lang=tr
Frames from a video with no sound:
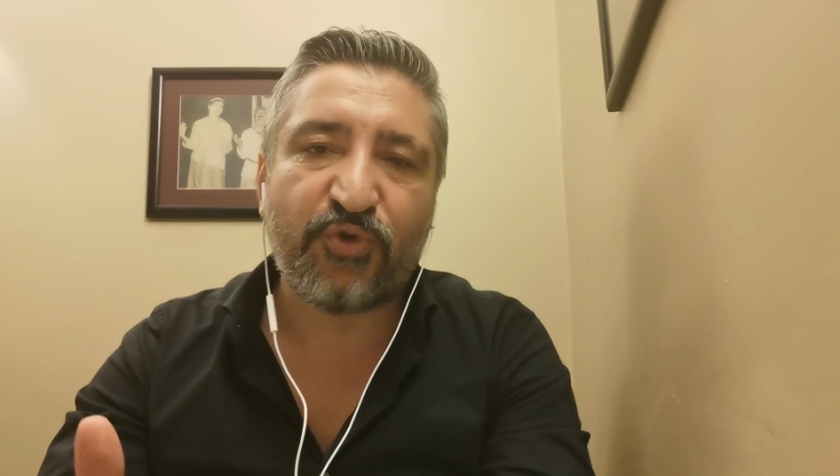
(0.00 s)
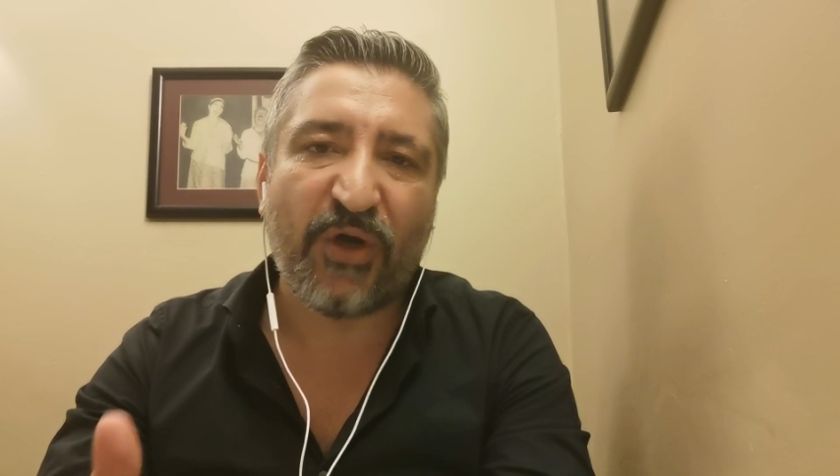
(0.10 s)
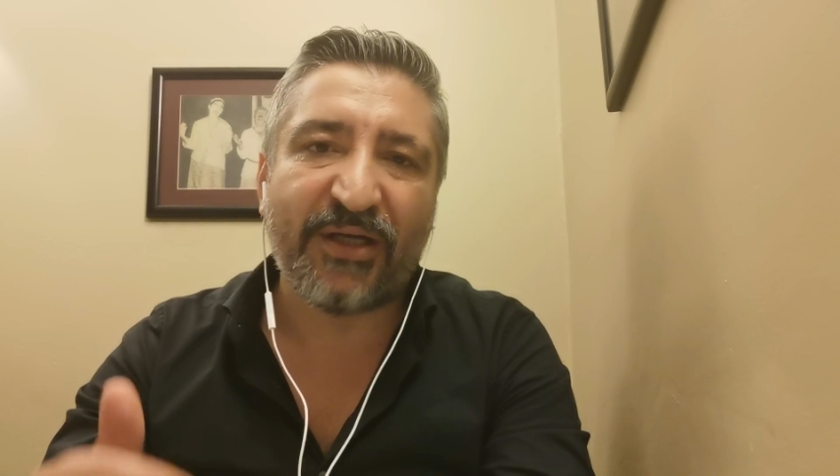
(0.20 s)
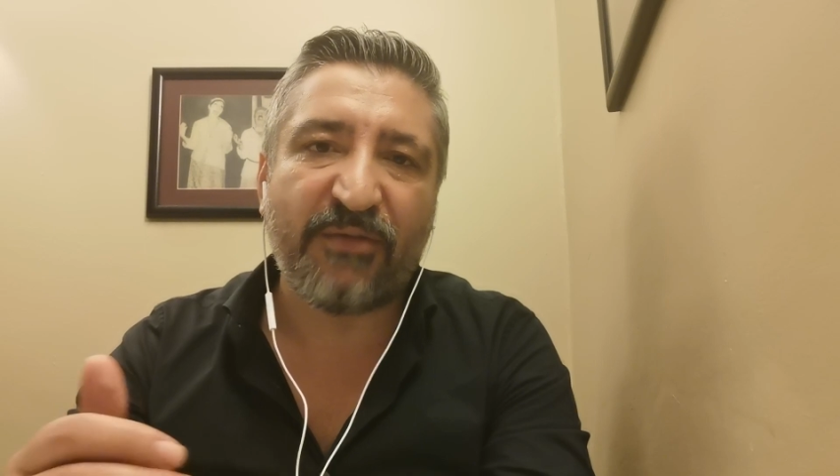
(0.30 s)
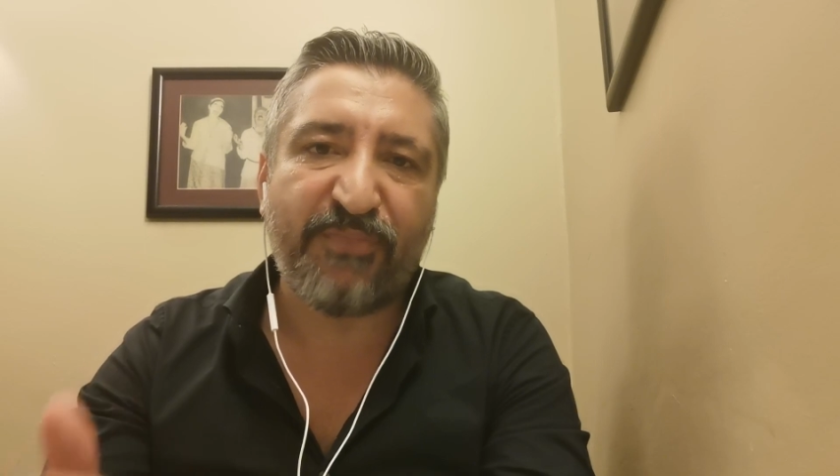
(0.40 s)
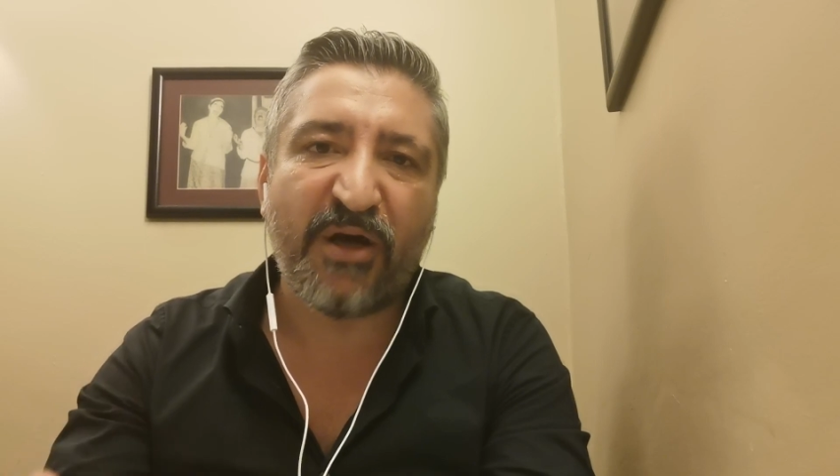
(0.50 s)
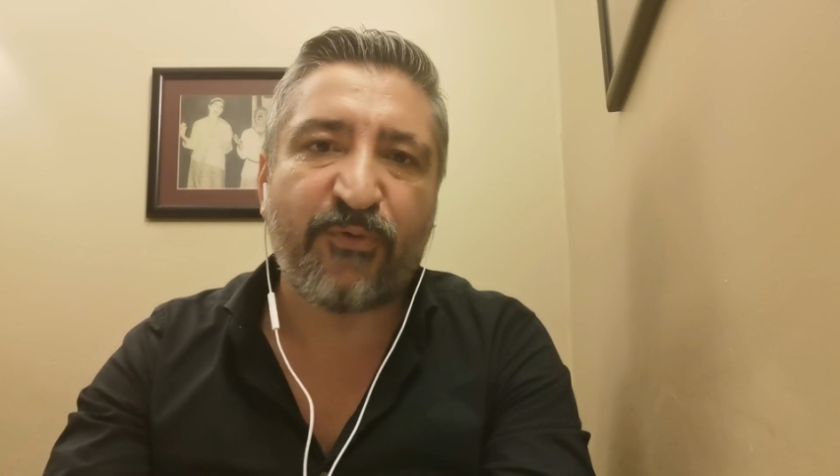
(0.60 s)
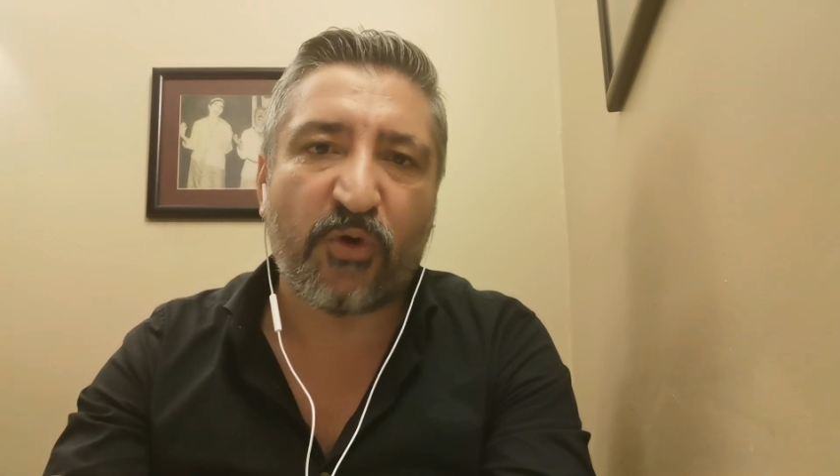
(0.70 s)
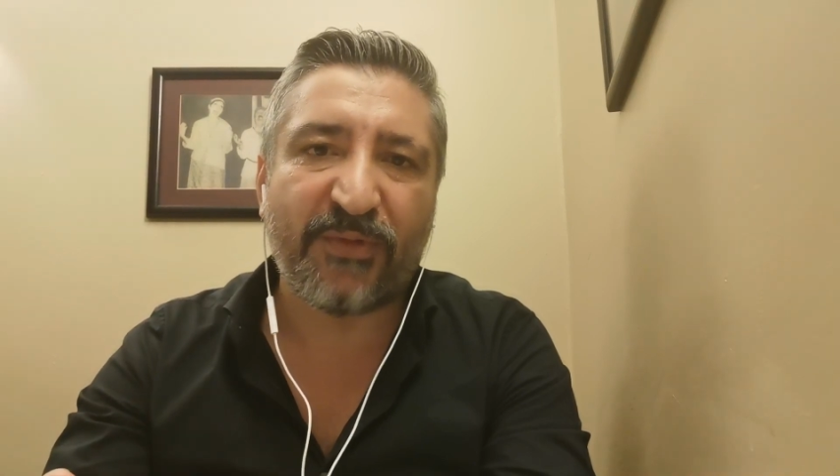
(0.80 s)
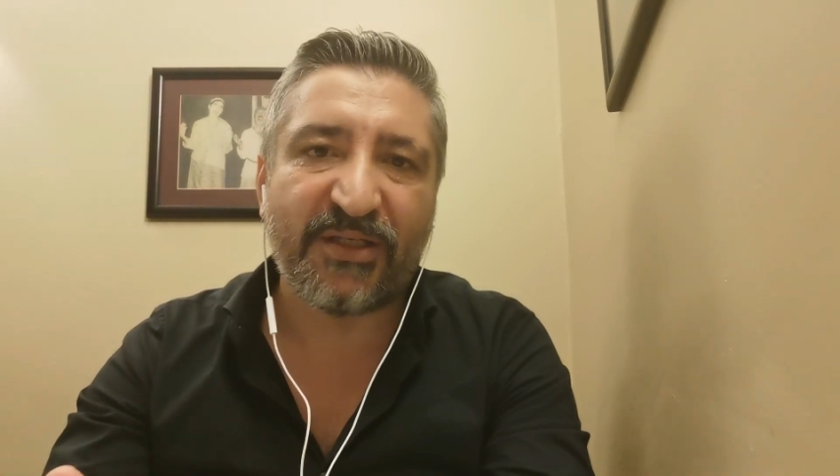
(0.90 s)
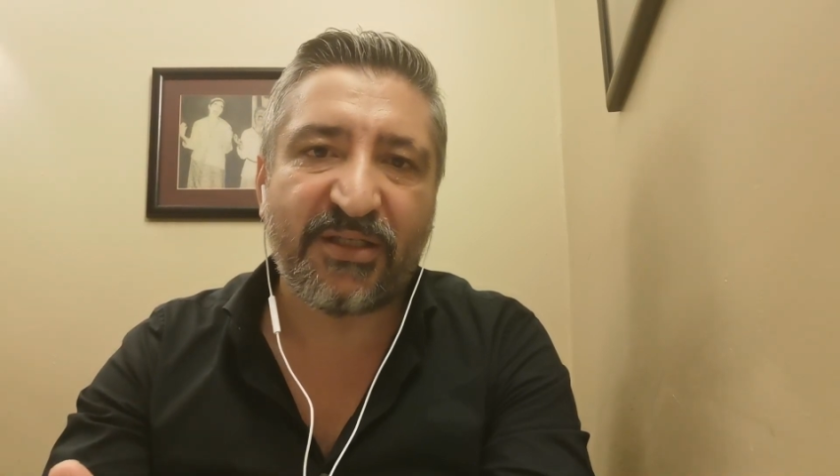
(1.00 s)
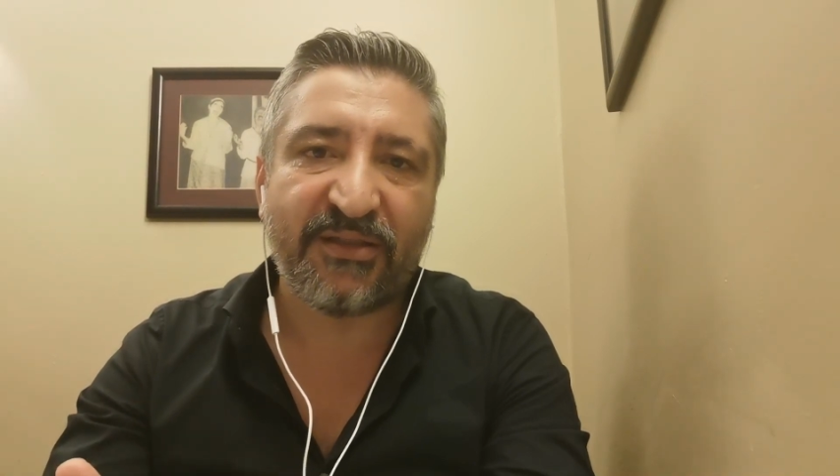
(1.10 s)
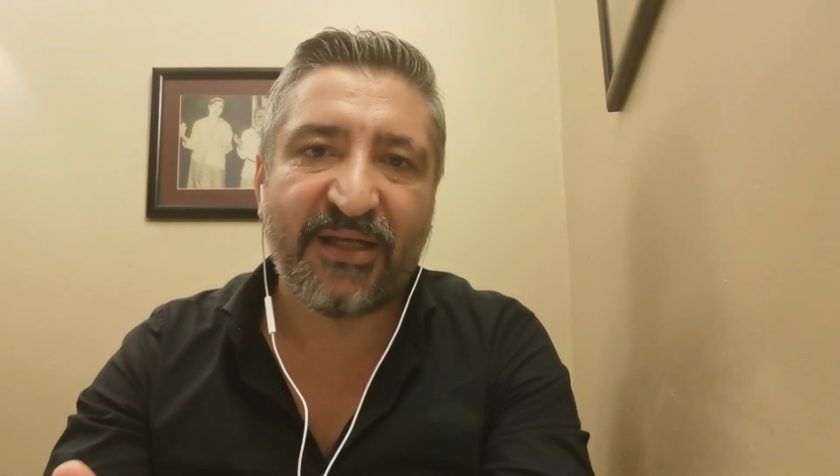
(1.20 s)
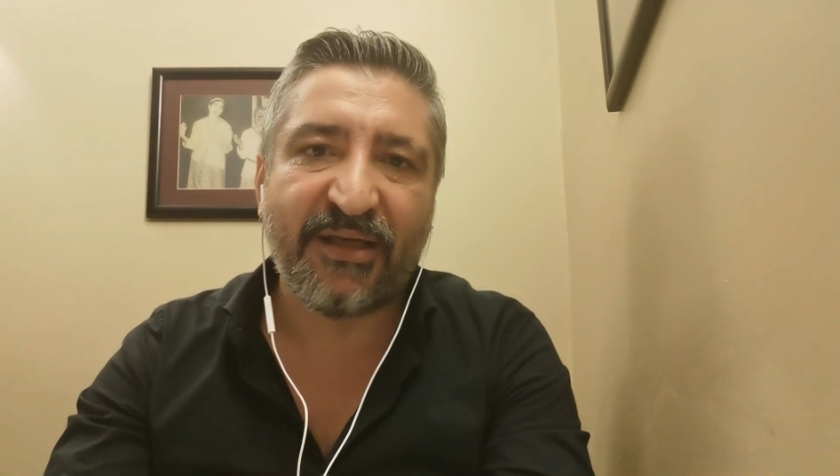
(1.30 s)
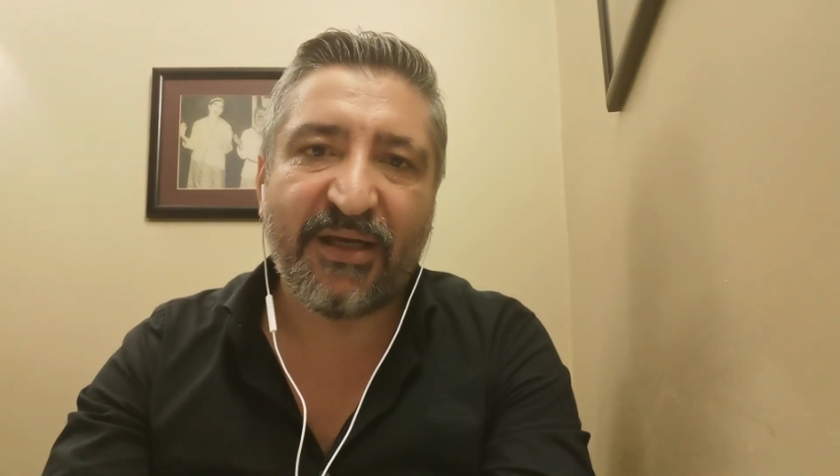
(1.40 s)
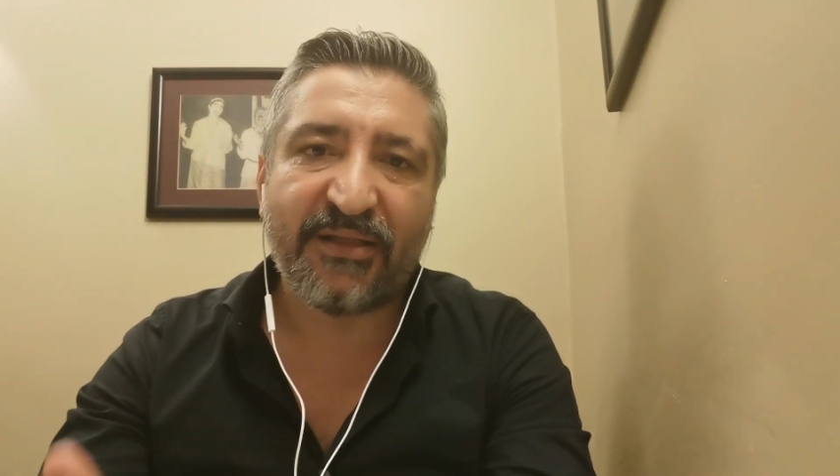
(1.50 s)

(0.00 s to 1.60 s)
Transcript: şu anki performansından